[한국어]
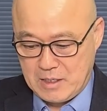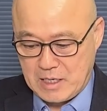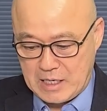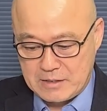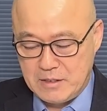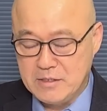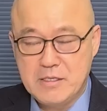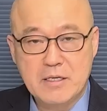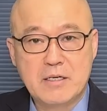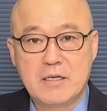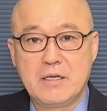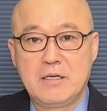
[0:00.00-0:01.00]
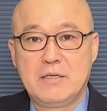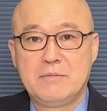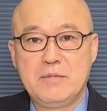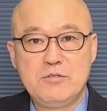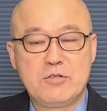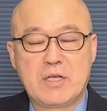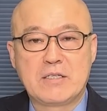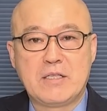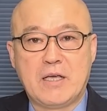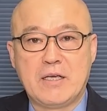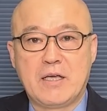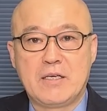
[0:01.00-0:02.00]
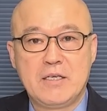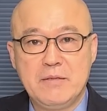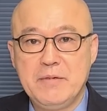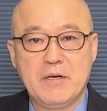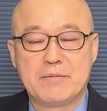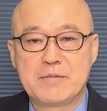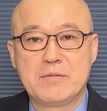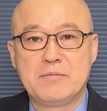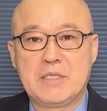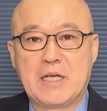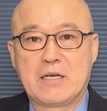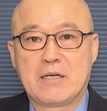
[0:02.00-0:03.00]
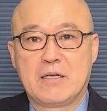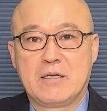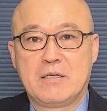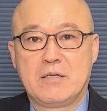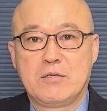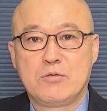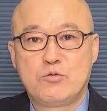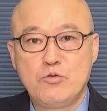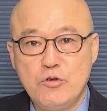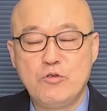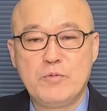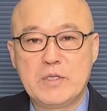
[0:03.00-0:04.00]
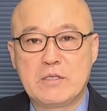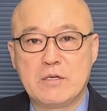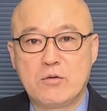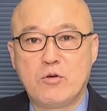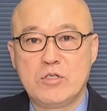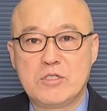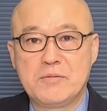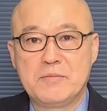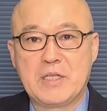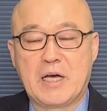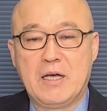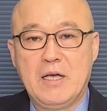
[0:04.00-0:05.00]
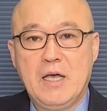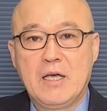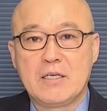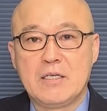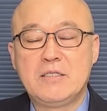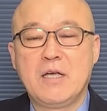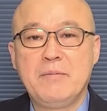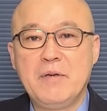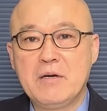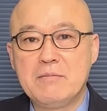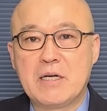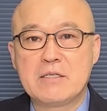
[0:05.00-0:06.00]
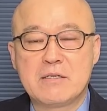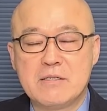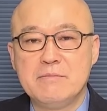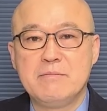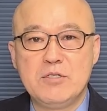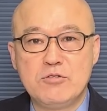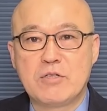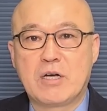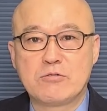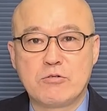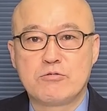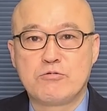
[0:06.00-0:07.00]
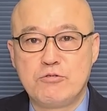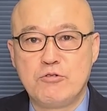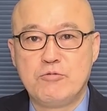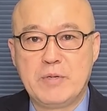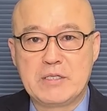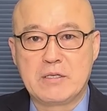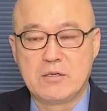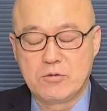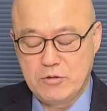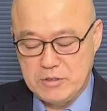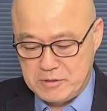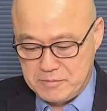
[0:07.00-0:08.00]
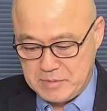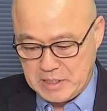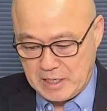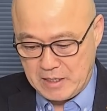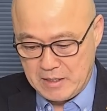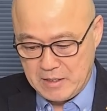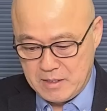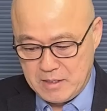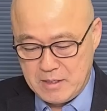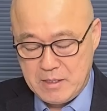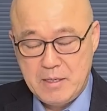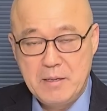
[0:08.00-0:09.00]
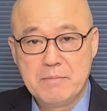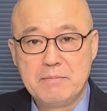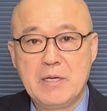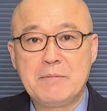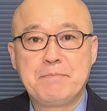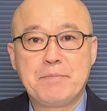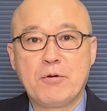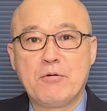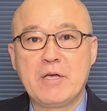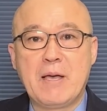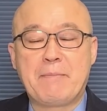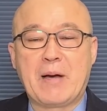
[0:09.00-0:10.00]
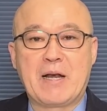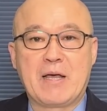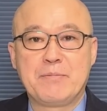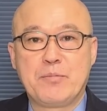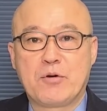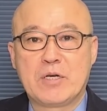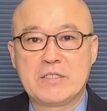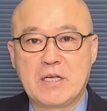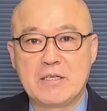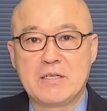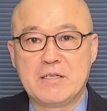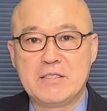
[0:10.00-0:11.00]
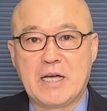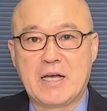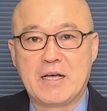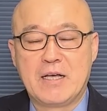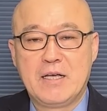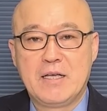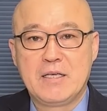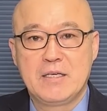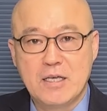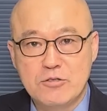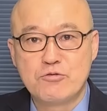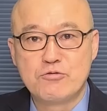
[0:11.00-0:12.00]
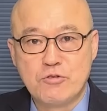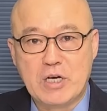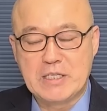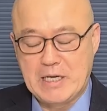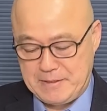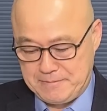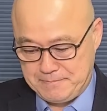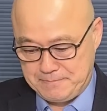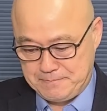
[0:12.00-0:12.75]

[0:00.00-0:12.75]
가결시킬 민주당 내에 힘이 없습니다. 두려움에 떨고 있습니다. 이재명만큼 민주당도 두려움에 떨고 있습니다. 몇 표의 반란표가 생기느냐 이게 중요하다.